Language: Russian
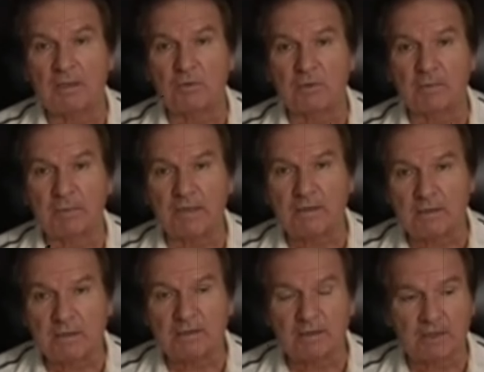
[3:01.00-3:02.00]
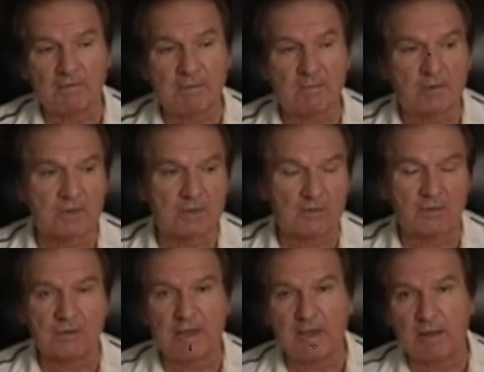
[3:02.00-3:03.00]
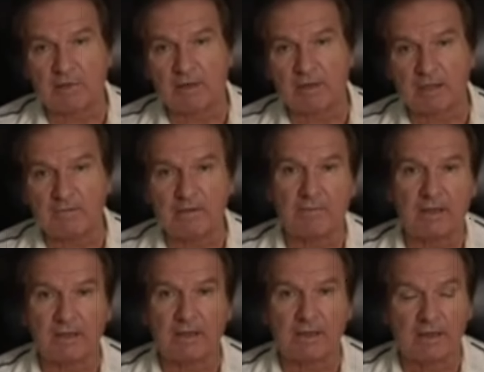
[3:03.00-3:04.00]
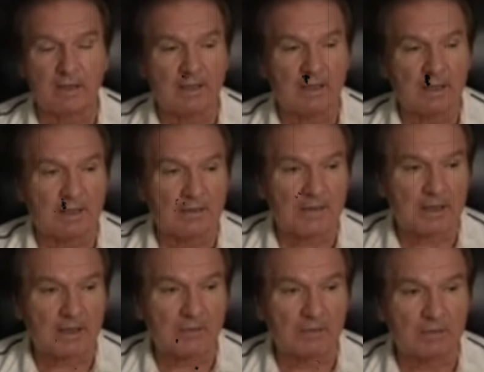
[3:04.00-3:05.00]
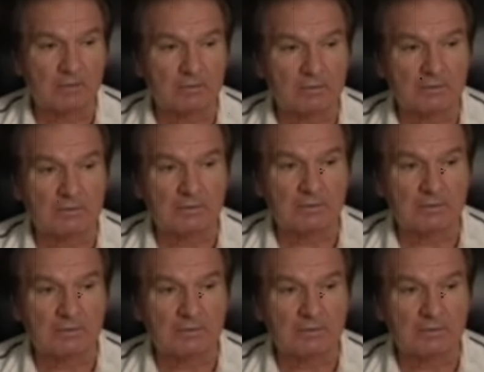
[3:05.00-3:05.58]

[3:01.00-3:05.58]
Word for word: это уже политический вопрос, а тут ноябрьские выборы на кону,